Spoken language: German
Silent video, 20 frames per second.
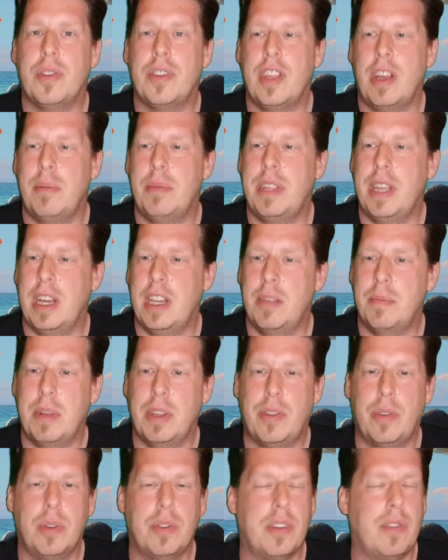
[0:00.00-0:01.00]
Ausnahme. Die
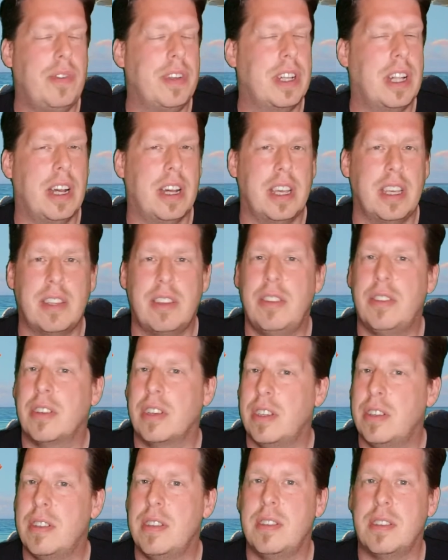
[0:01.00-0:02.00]
Animationen sind wieder richtig,
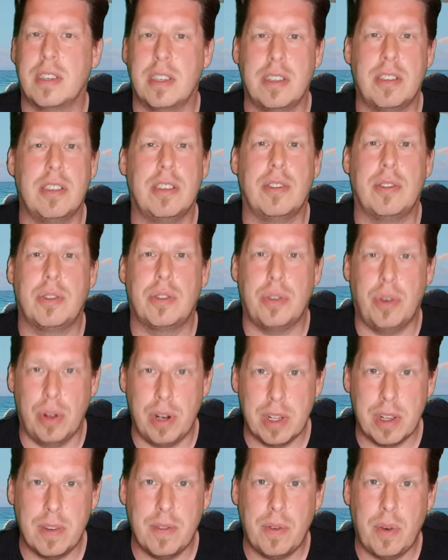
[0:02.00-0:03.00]
richtig, richtig
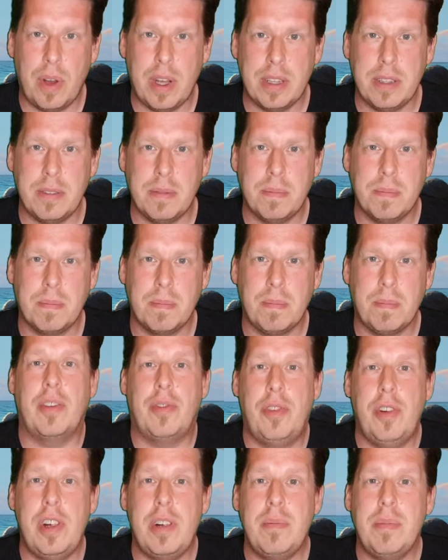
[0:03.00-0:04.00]
toll geworden.
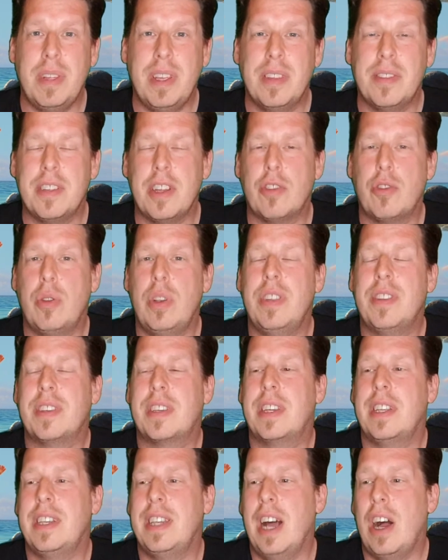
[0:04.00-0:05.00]
Der Film ist
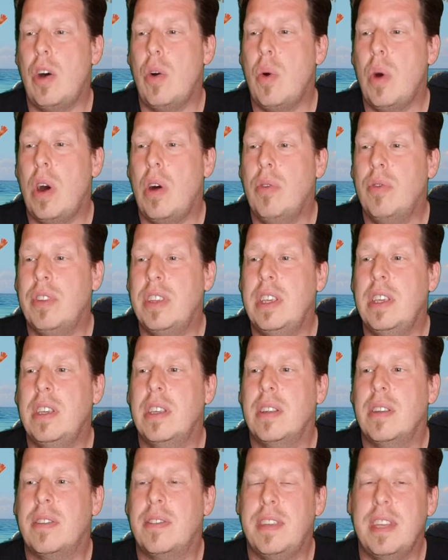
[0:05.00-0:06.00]
natürlich genau auf
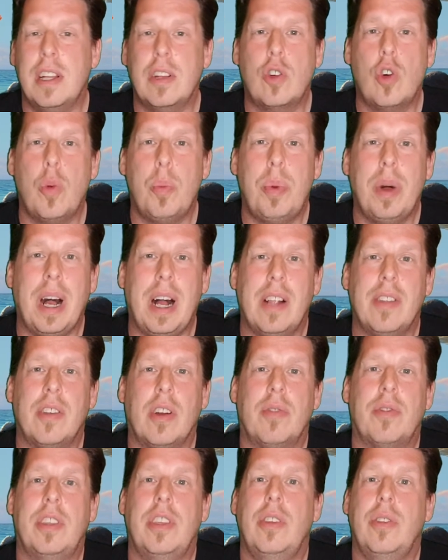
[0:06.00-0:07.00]
die Zielgruppe,
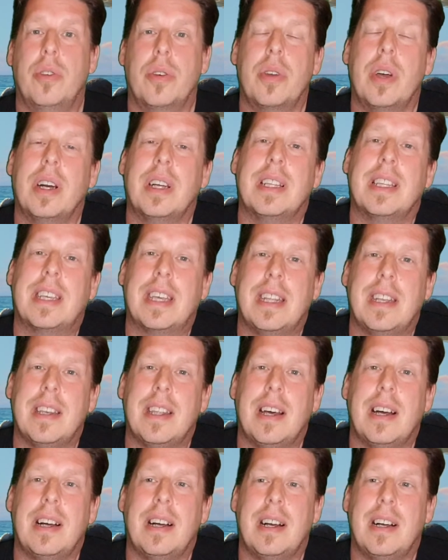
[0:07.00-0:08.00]
also auf die jüngeren
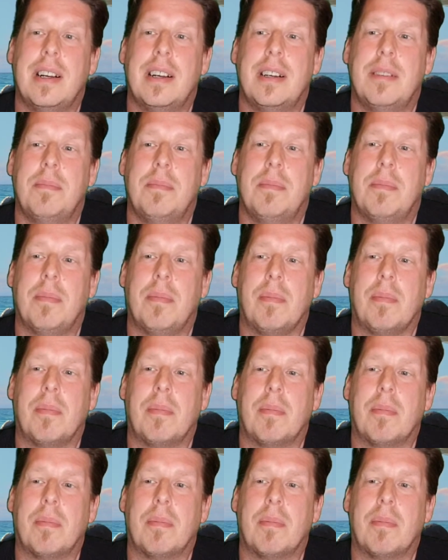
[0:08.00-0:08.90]
Kinder ähm,